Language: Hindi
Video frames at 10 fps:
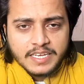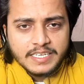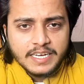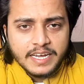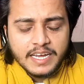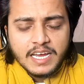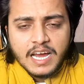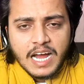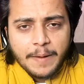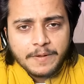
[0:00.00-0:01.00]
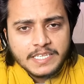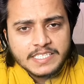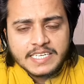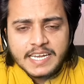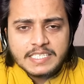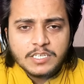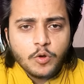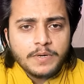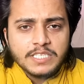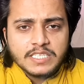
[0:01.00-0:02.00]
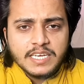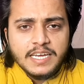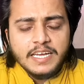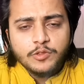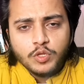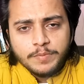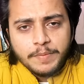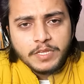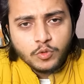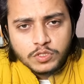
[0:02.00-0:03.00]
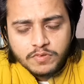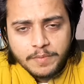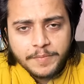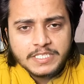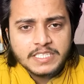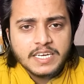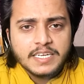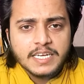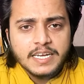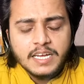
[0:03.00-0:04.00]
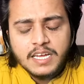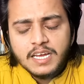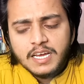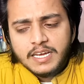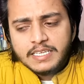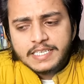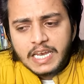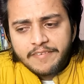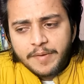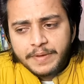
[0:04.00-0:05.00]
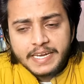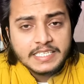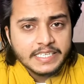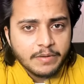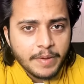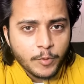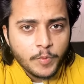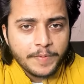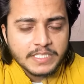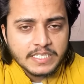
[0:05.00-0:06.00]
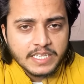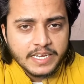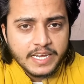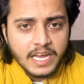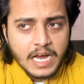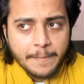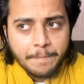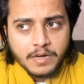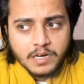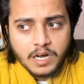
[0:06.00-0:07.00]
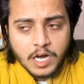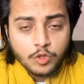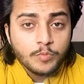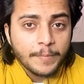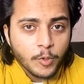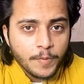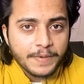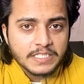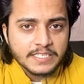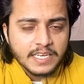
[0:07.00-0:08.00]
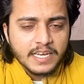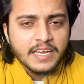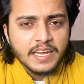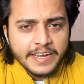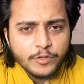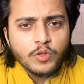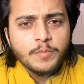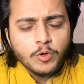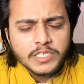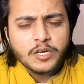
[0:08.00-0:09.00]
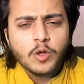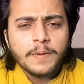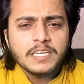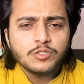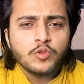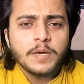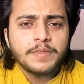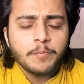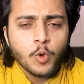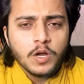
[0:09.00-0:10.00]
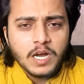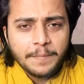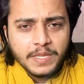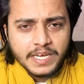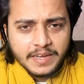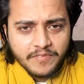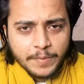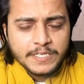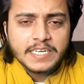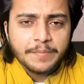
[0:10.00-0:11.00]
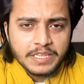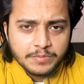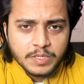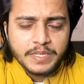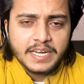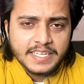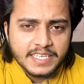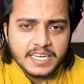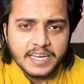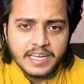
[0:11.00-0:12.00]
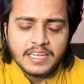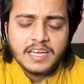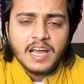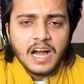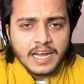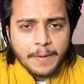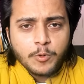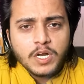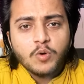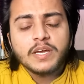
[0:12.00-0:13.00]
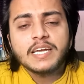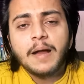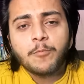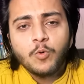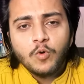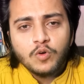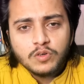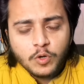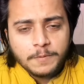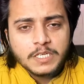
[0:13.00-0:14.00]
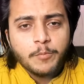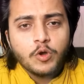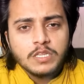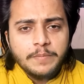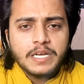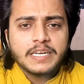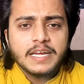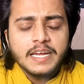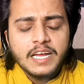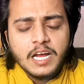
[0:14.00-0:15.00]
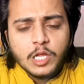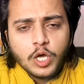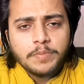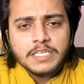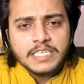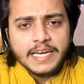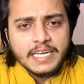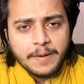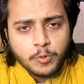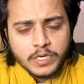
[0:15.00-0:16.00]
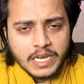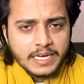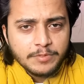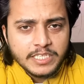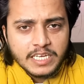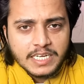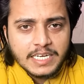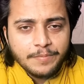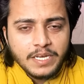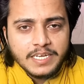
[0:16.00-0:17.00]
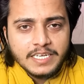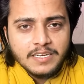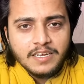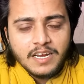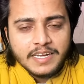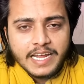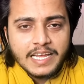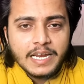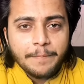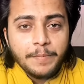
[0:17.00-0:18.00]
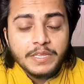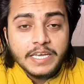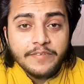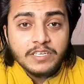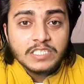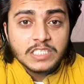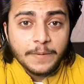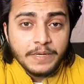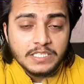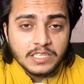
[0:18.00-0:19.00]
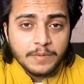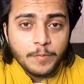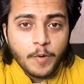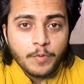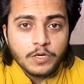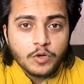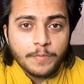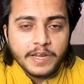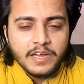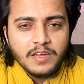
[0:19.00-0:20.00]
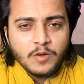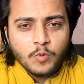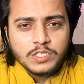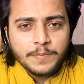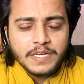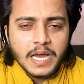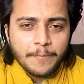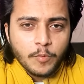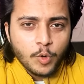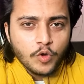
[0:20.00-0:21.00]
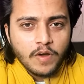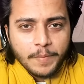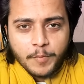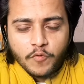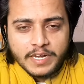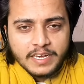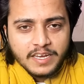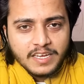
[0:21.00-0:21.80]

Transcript: की है आप कनिष्क कटारा सर को पढ़ सकते हैं इन्होंने भी अपने नोट्स वहाँ पे मैंसन कर रखे हैं इसके अलावा आप इरा सिंगल मैम को भी पढ़ सकते हैं आप अनु मैम को भी पढ़ सकते हैं इन्होंने बहुत सारे टॉपर हैं जिन्होंने अपने ब्लॉग अपने वेबसाइट के माध्यम से बना के दिए हैं अगर आपको डाउट है कि आपको टॉपर्स के ब्लॉग नहीं मिल रहे हैं तो आप नीचे आइए आपको टेलीग्राम चैनल की लिंक मिलेगी टेलीग्राम पे मैंने इवन सभी जितने भी पॉपुलर टॉपर हैं उन सभी के आपको ब्लॉग वहाँ पे प्रोवाइड